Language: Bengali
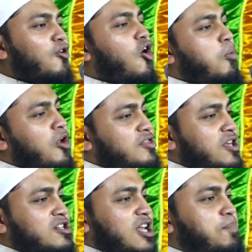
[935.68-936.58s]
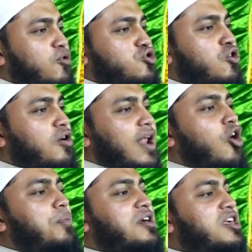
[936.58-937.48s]
কবরে তিনটা প্রশ্ন করা
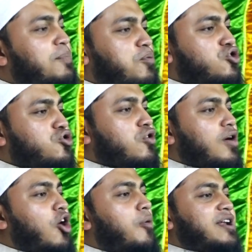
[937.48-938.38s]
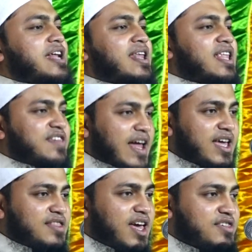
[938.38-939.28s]
হবে কি প্রশ্ন করা হবে এটা আল্লাহ
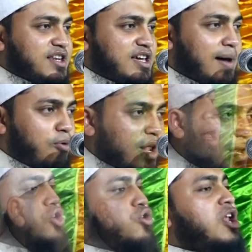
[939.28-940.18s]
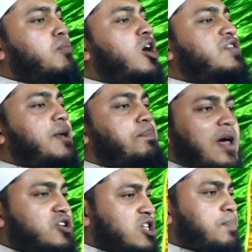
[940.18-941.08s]
জানিয়ে দিয়েছেন কিনা বলে হাসরের ময়দানে
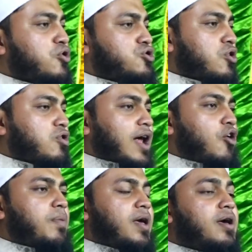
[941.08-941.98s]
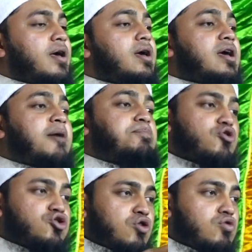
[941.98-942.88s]
পাঁচটা প্রশ্ন করা হবে এই
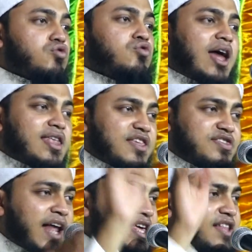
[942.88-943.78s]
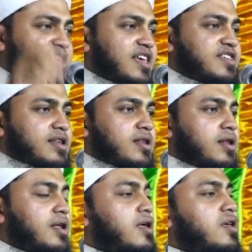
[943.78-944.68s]
প্রশ্নগুলো আল্লাহ জানিয়ে দিয়েছেন
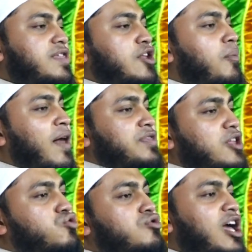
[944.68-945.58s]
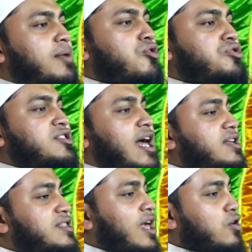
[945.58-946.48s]
যেন বান্দা দুনিয়ার মধ্যে
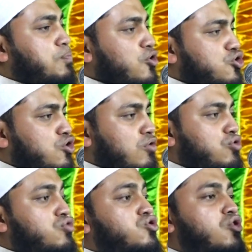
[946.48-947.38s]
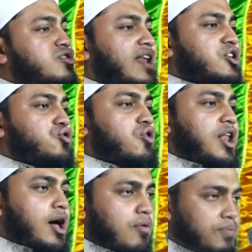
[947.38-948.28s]
থাকতে এই প্রশ্নগুলোর উত্তর তালাশ করে
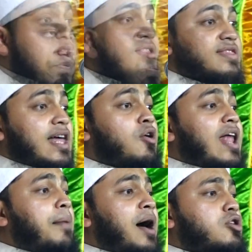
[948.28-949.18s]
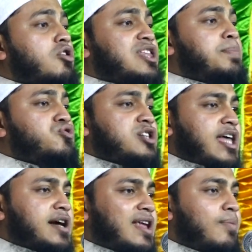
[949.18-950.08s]
নাও তাহলে আমার কথা বুঝে
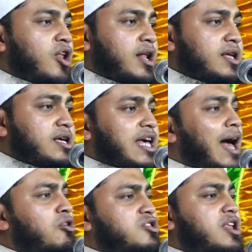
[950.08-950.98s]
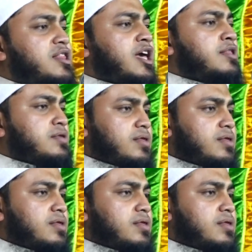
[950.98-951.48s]
থাকলে বলেন কেয়ামতের দিন